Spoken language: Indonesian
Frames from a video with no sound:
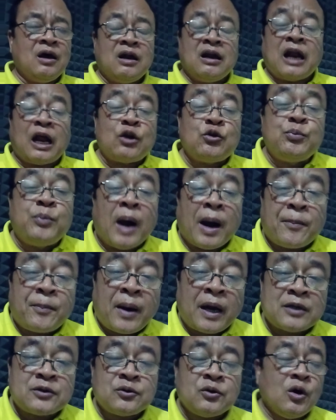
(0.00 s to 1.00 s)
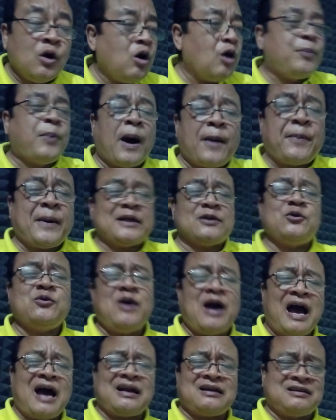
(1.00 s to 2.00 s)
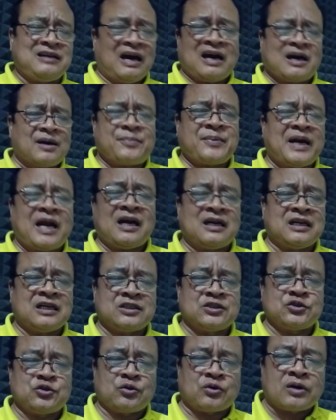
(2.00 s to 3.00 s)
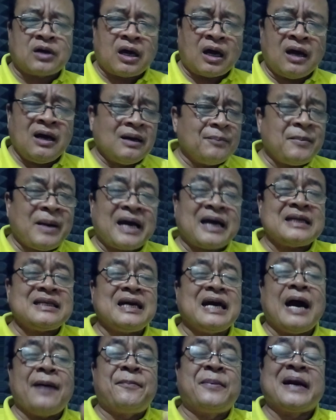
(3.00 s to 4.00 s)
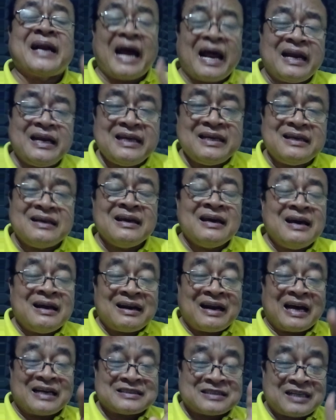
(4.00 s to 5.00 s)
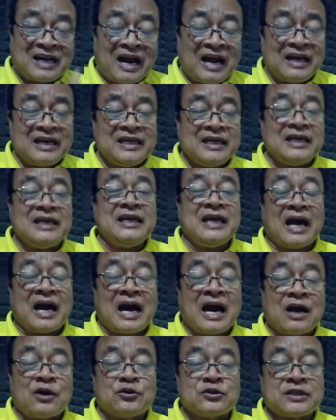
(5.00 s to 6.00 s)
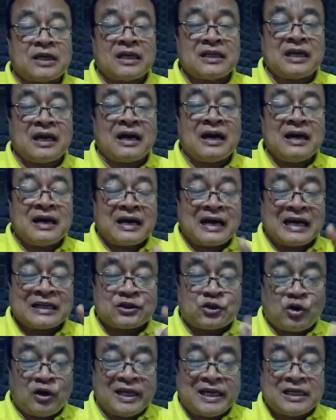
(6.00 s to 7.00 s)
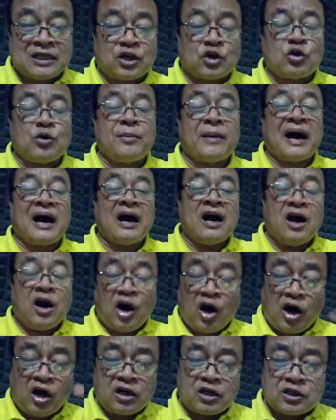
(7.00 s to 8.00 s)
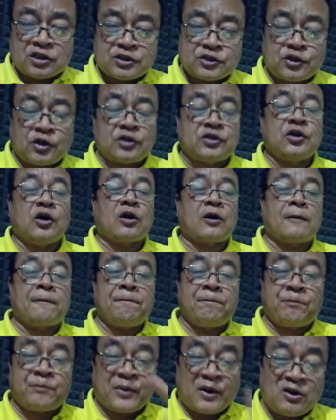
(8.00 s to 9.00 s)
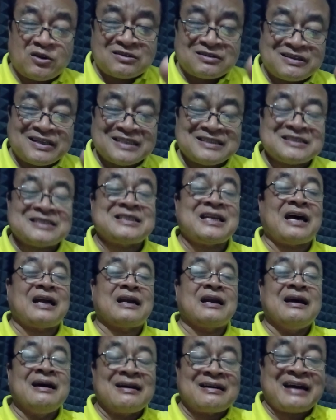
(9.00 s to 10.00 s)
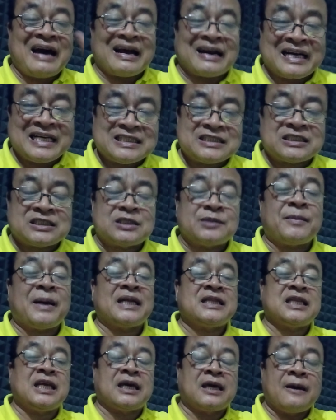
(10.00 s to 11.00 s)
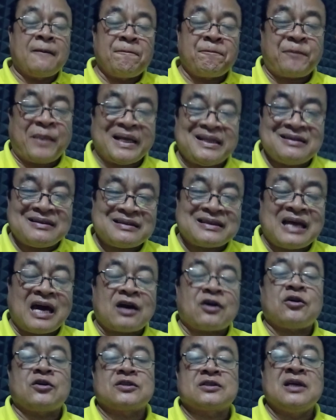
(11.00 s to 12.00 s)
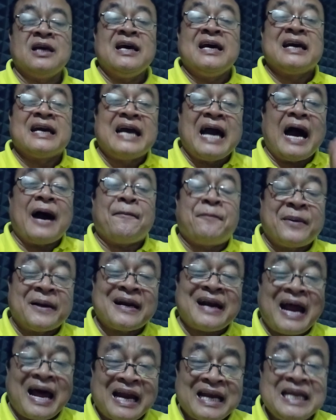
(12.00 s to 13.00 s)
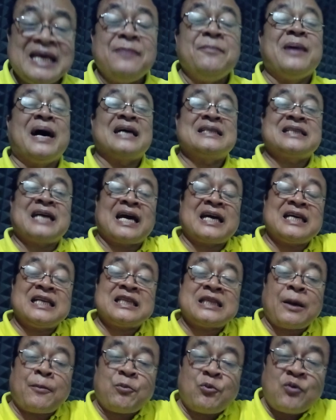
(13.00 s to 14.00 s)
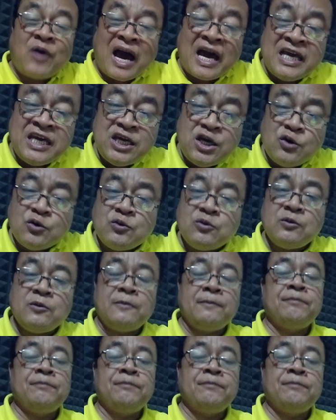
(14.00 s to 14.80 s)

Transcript: Lalu Bapa itu, oh Bapa itu nggak ada, nggak pernah ada di surga. Makanya nggak berani Nasrani yang anggotanya Katolik Roma, Ortodok, Protestan, Karismatik, Pentakos nggak berani baca Kitab Wahyu.